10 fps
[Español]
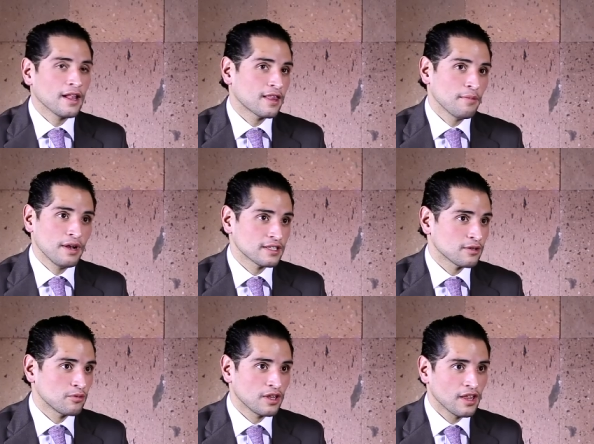El tema de la
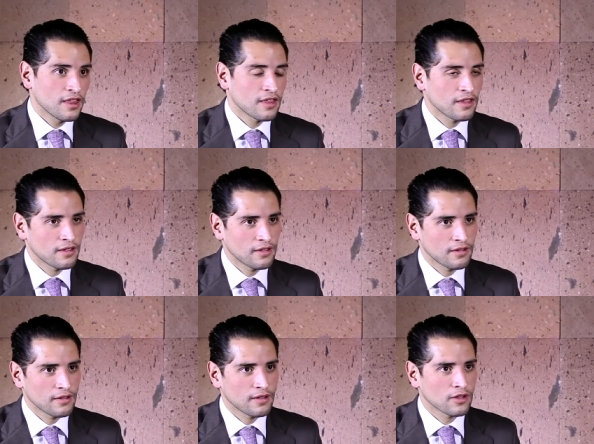seguridad
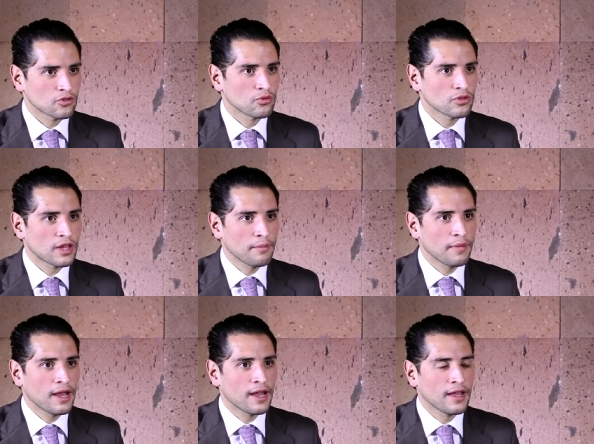es un
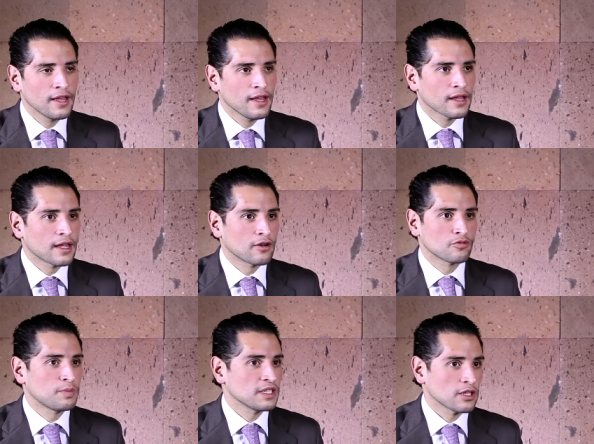tema que
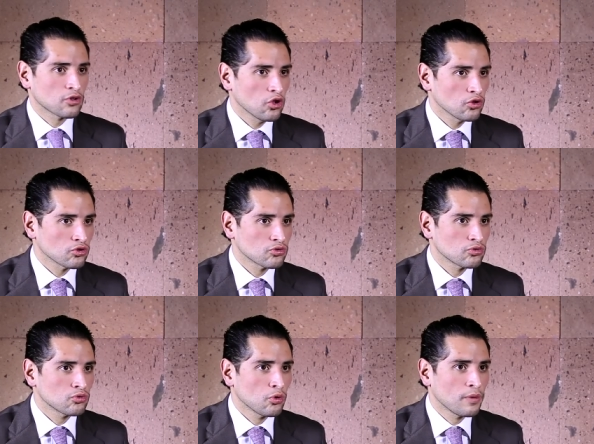nos pesa a todos.
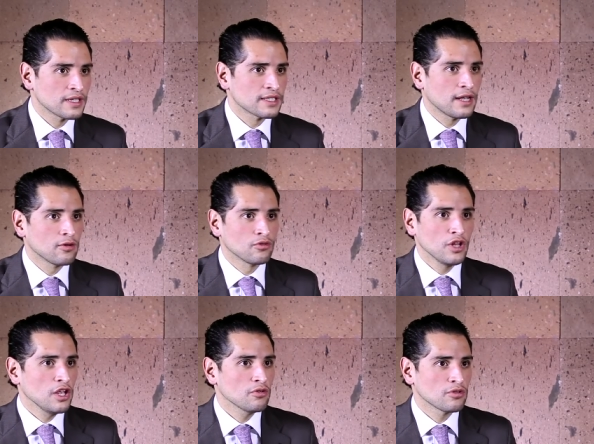Tú ves a los
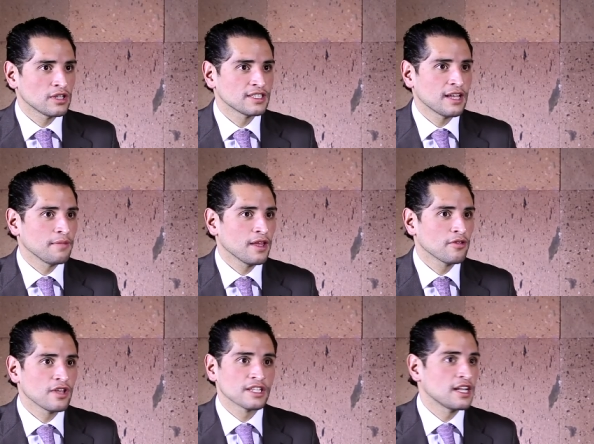niños, les da
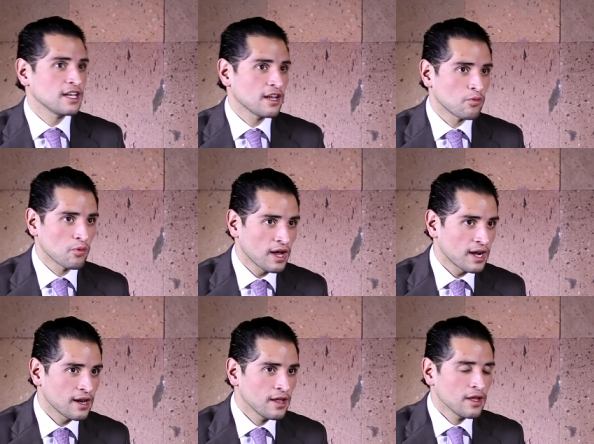miedo ya salir a
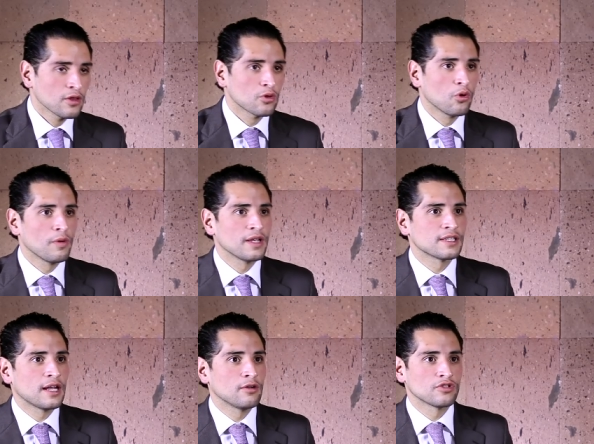jugar. Tú
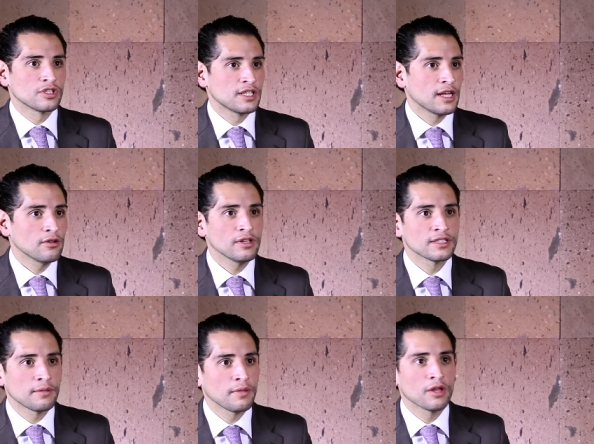ves a los ancianos,
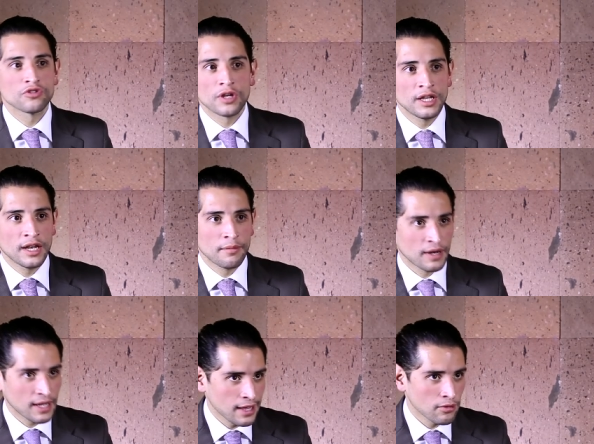les da miedo salir al
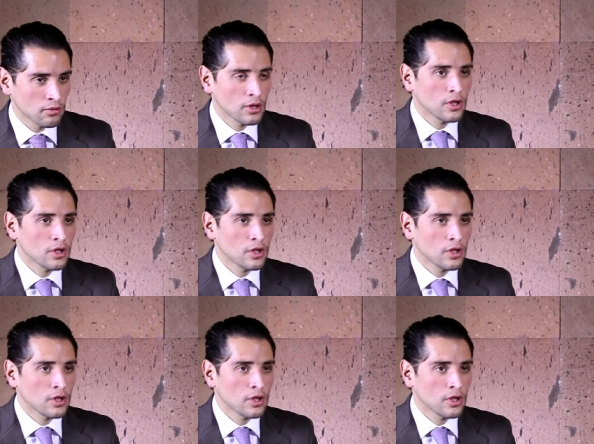mercado.